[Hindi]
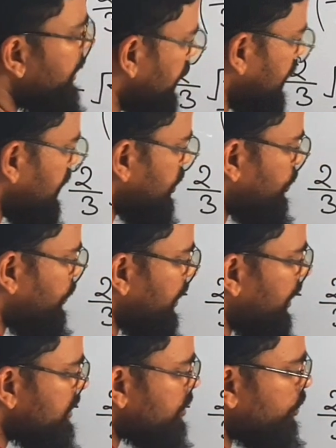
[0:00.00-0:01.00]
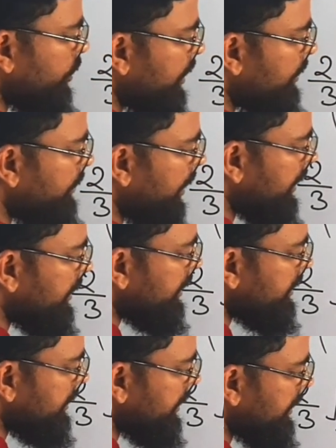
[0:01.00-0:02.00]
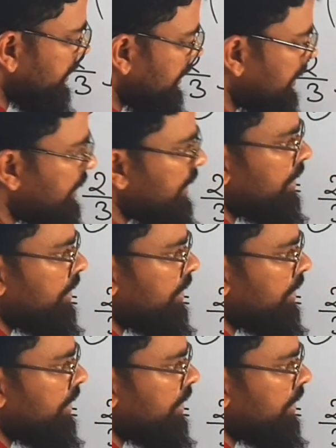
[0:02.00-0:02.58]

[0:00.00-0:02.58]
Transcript: है तो प्लस वन बाई थ्री